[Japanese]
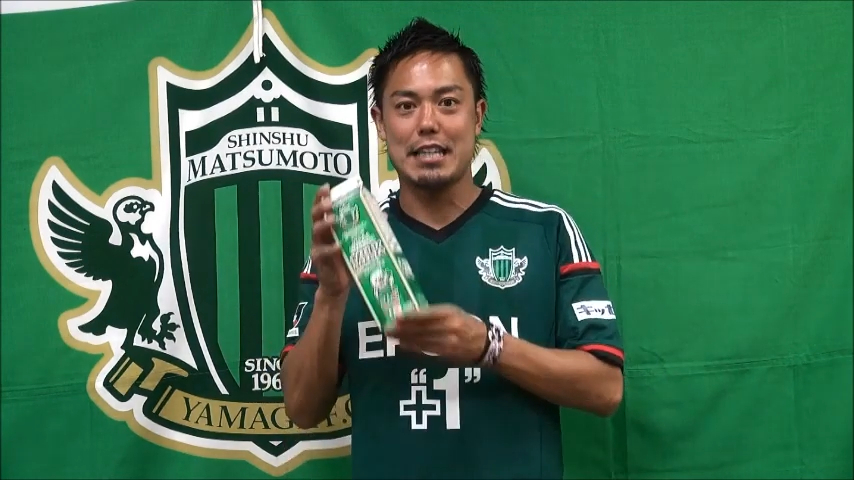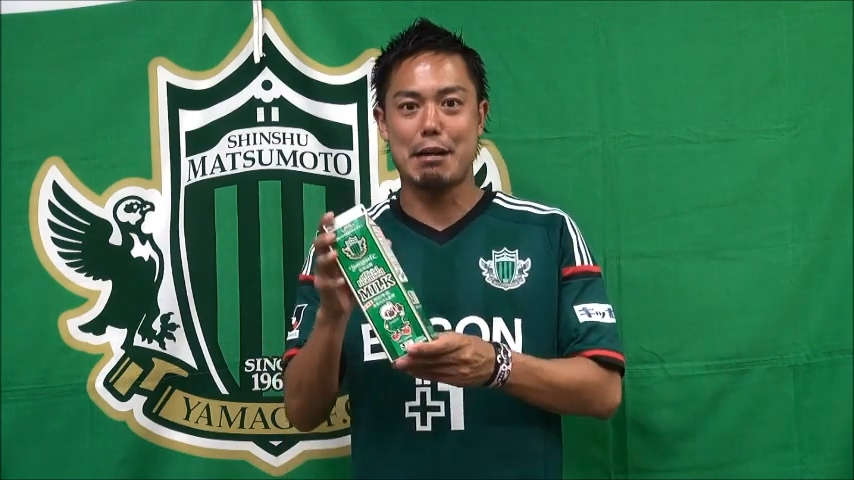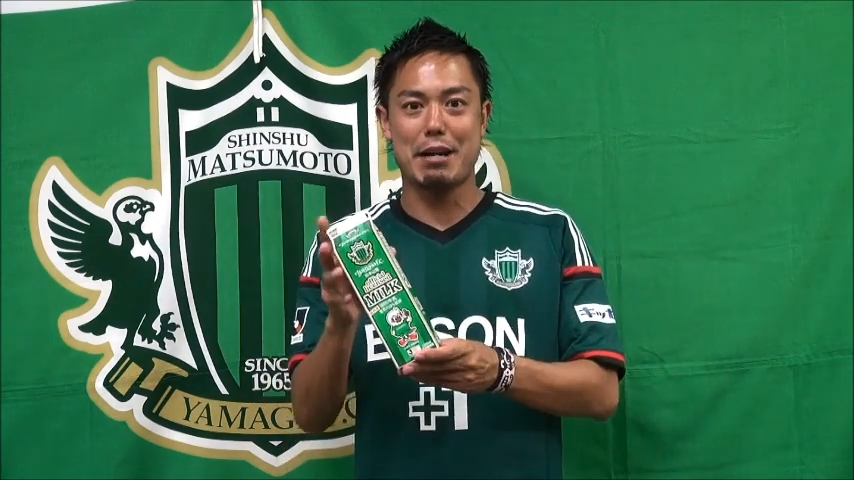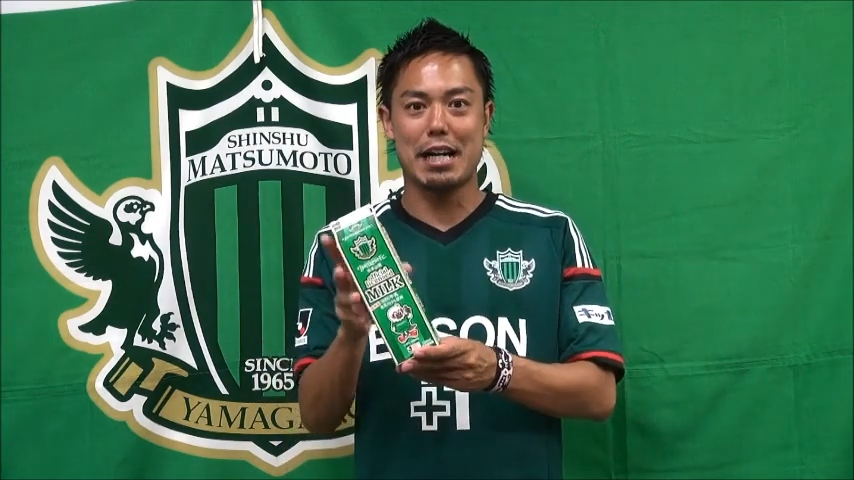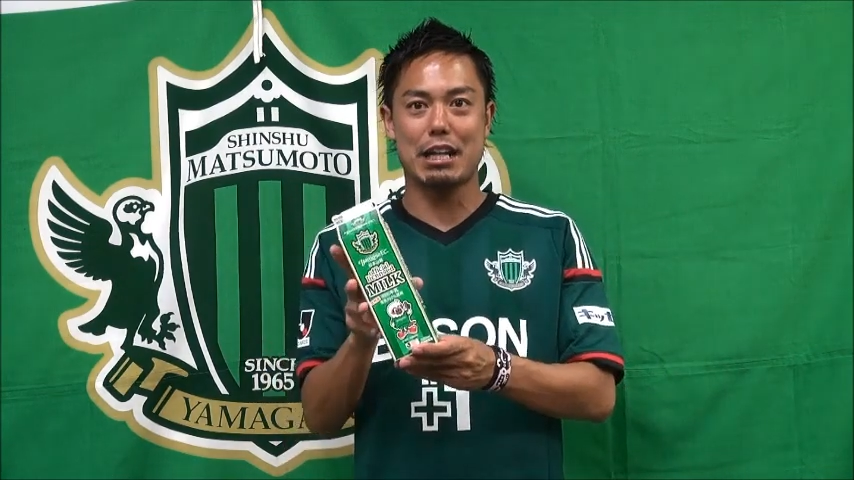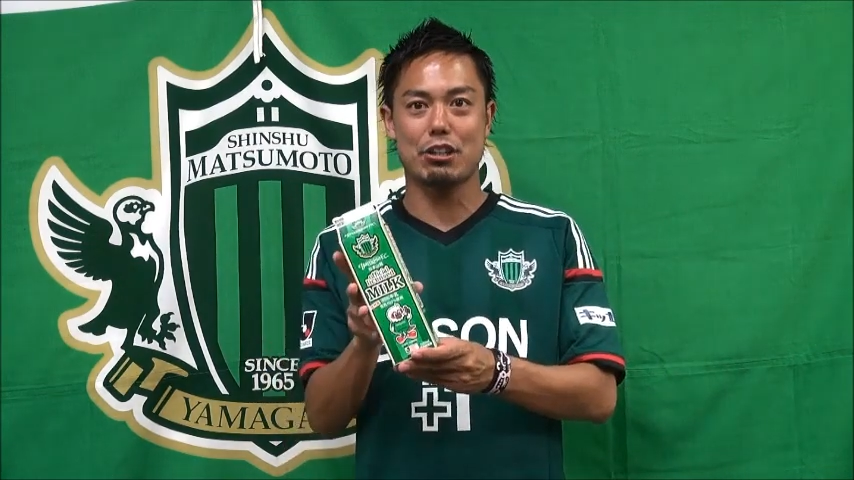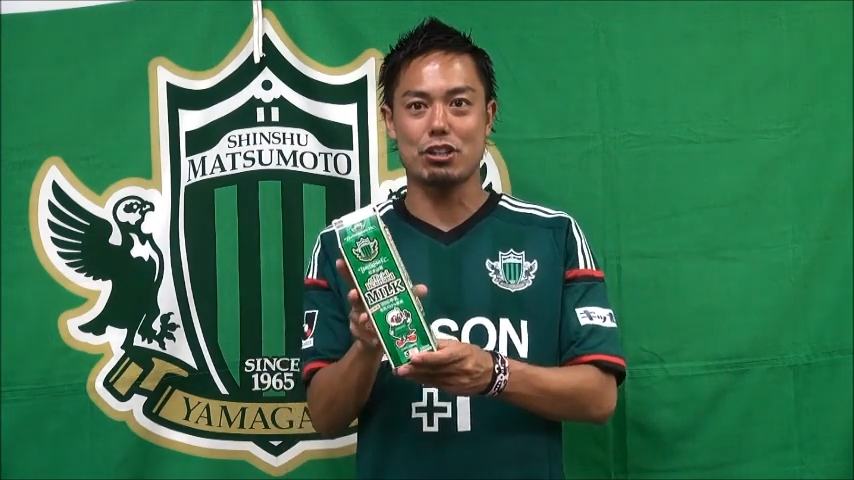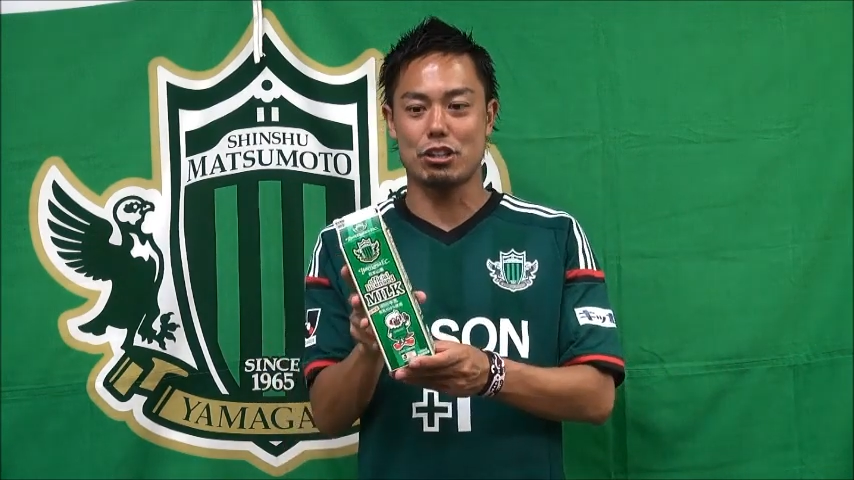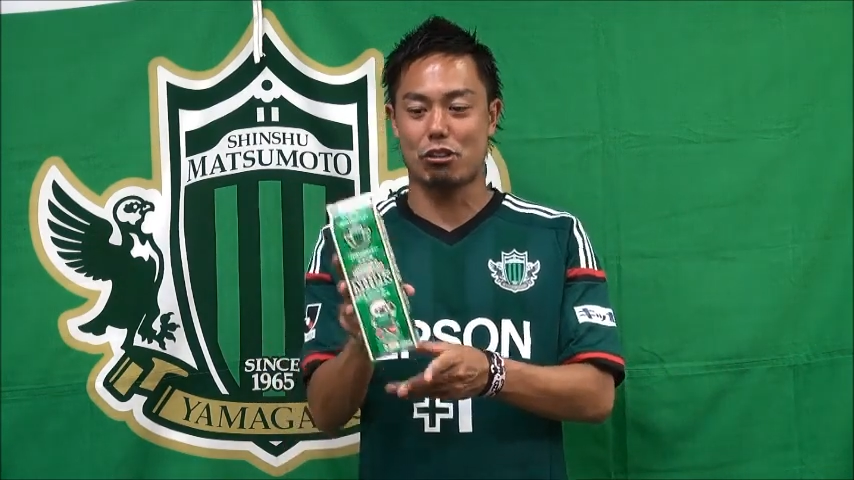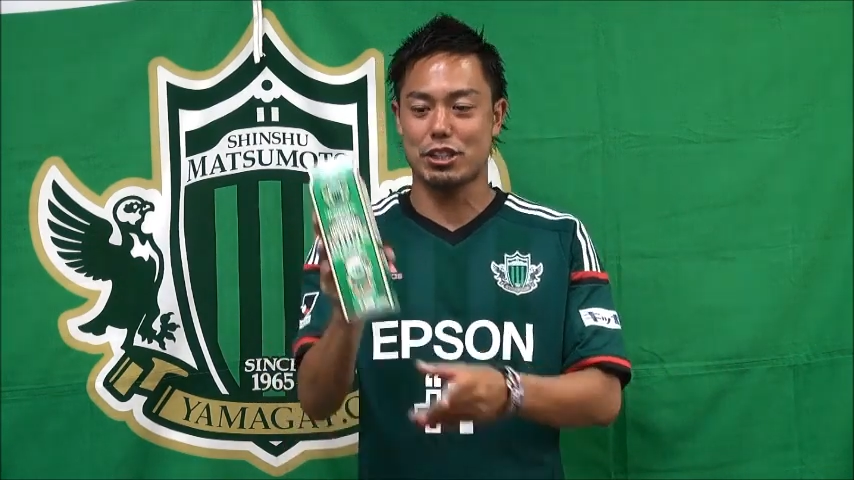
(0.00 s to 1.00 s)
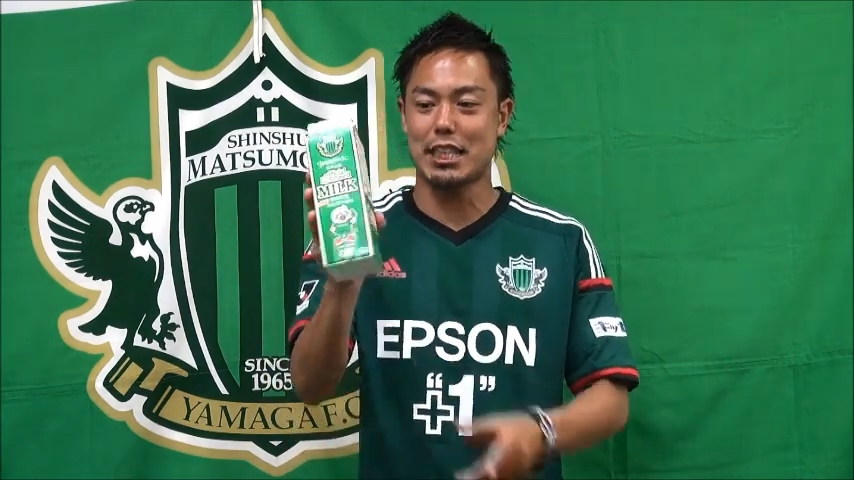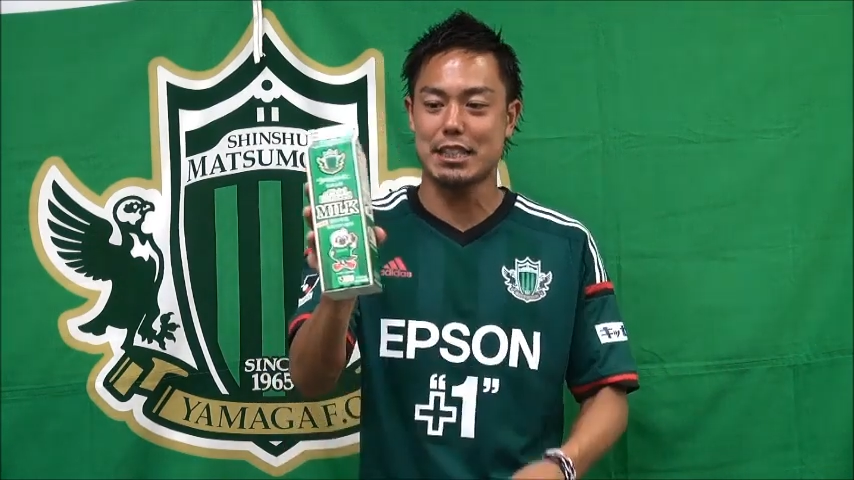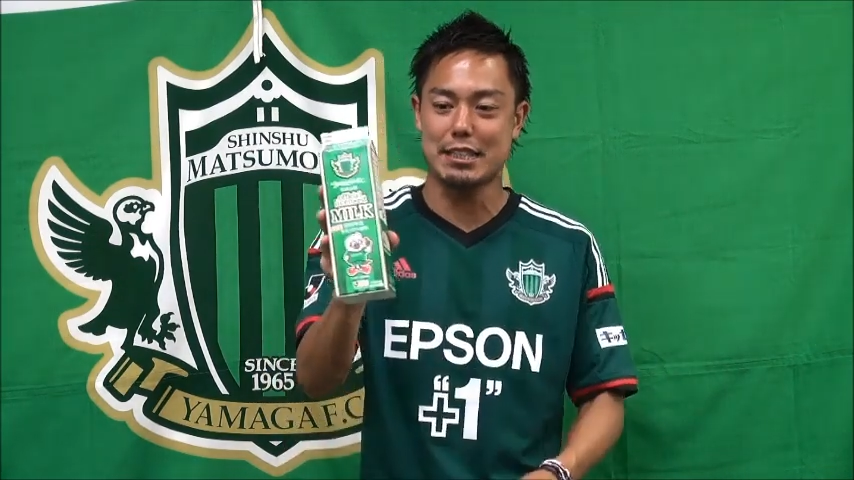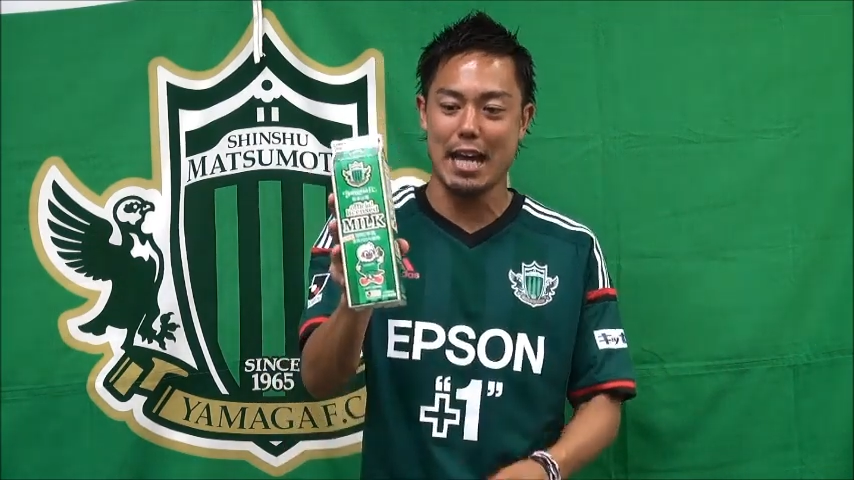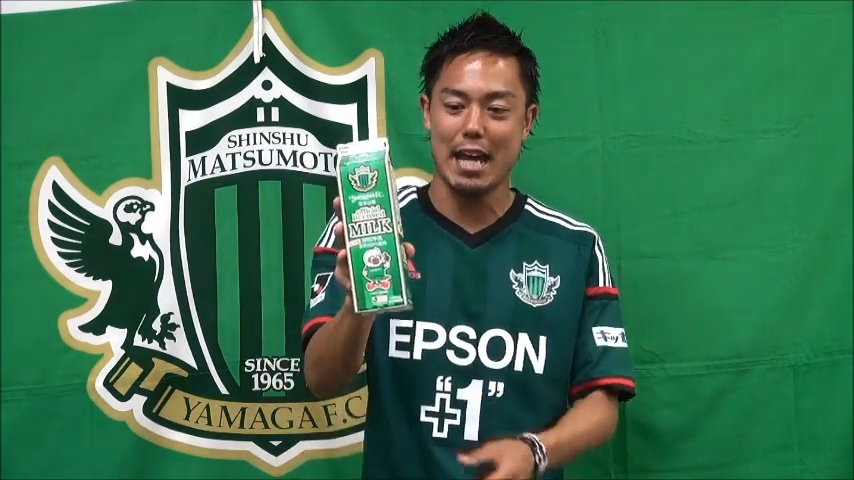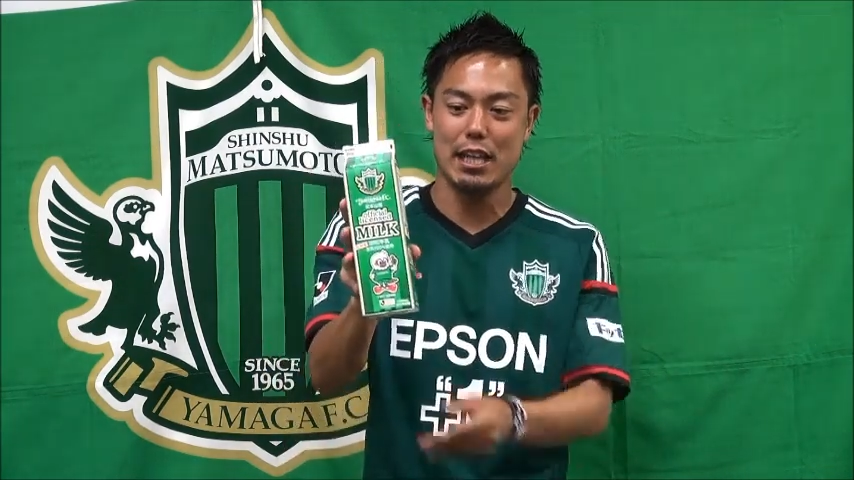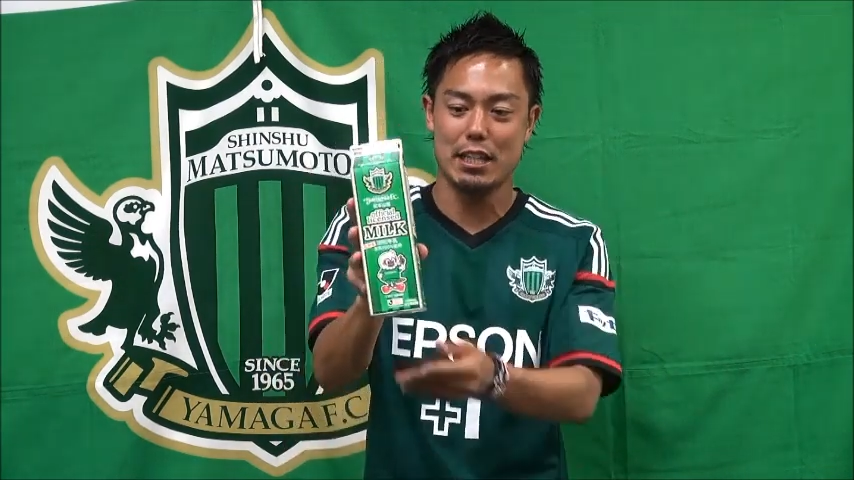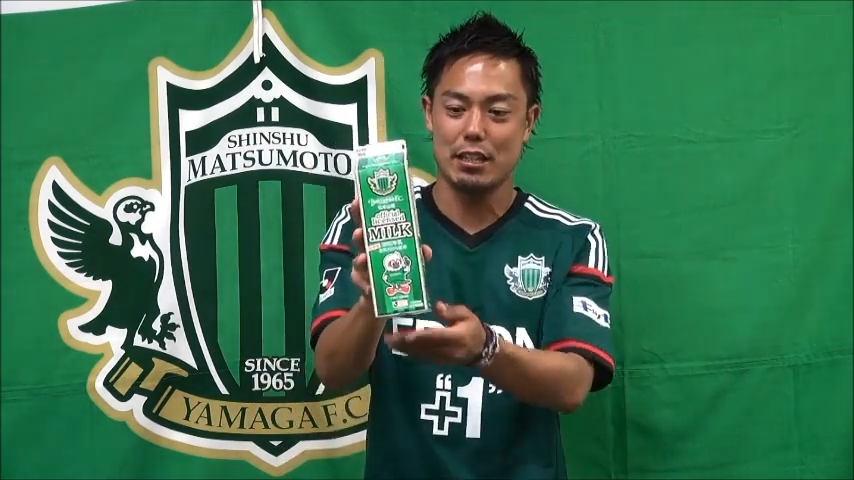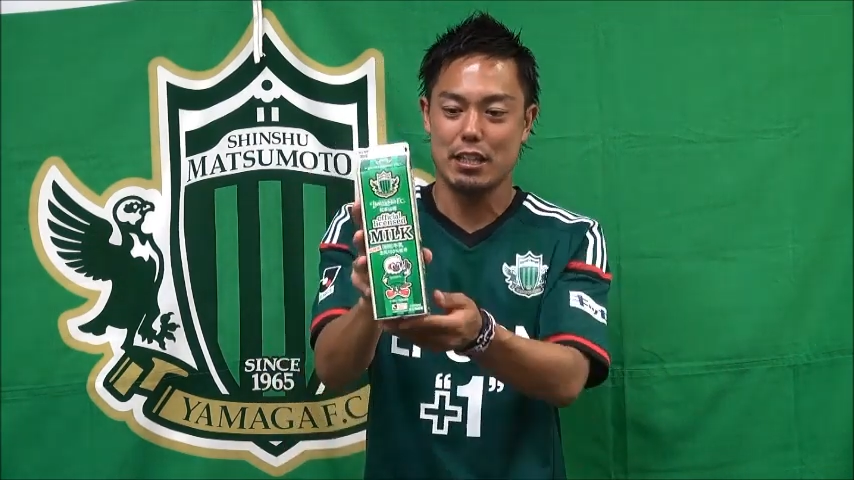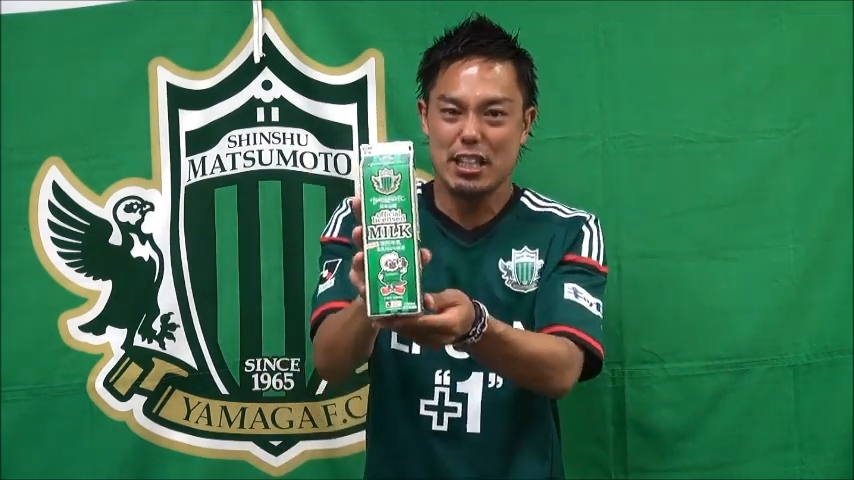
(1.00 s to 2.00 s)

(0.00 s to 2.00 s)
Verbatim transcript: 山鹿牛乳こちらですね、